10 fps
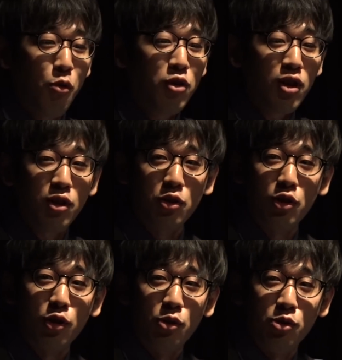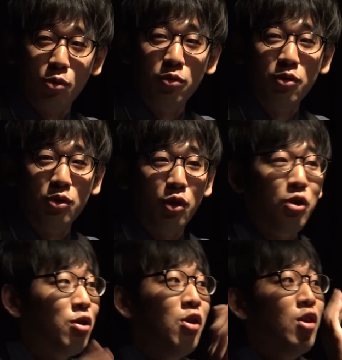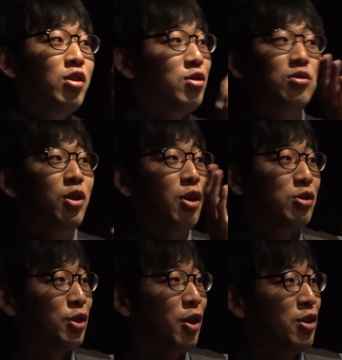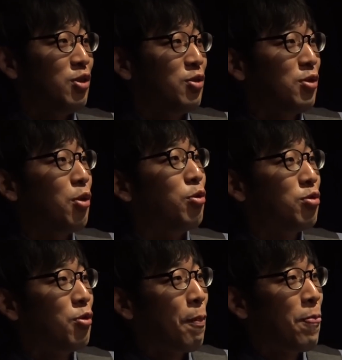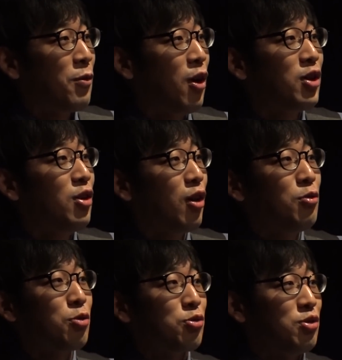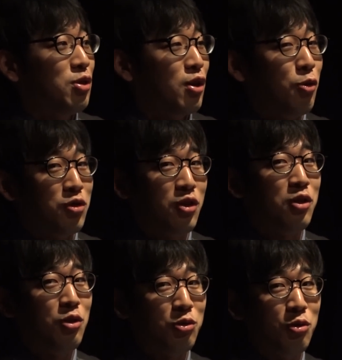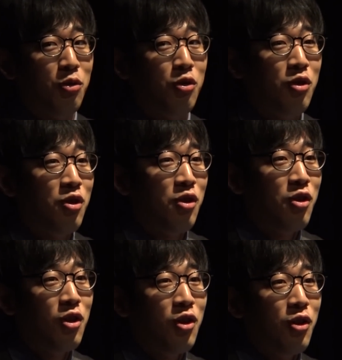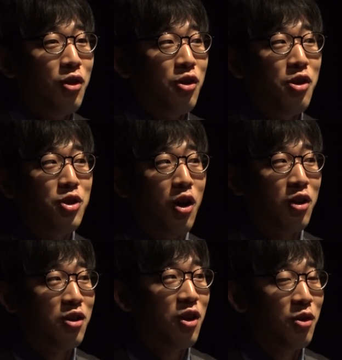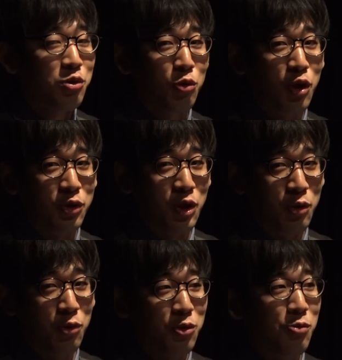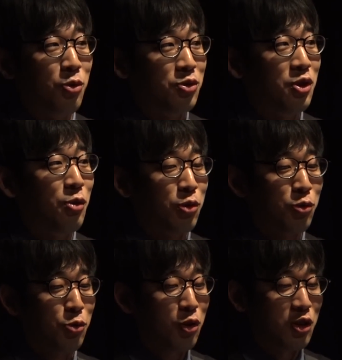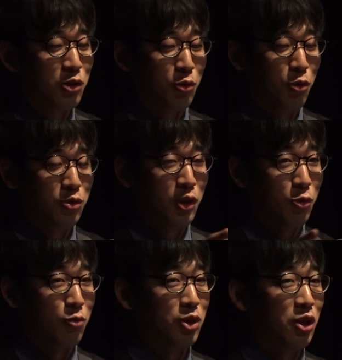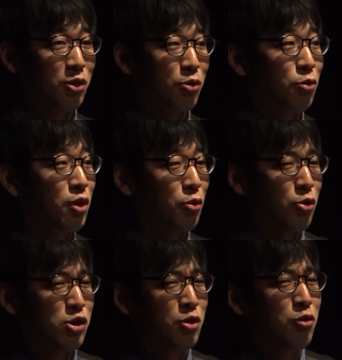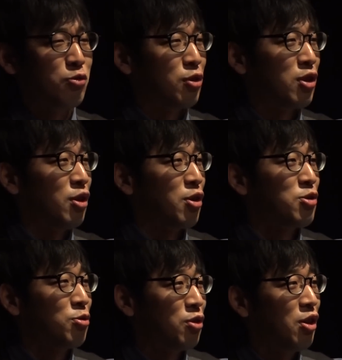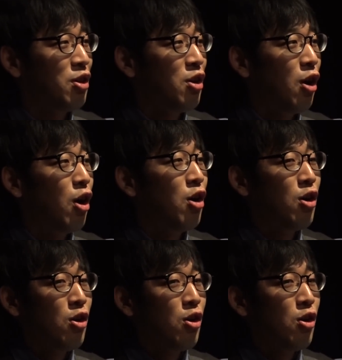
追いかけてきたでしょ?」って言ったら「いや行ってない行ってない」って言うんです明らかに嘘ついてる顔じゃないんですよえじゃああれがそうだったのと思ってでもその時にその女の子見たらその女の子白い服着てたらしくてあ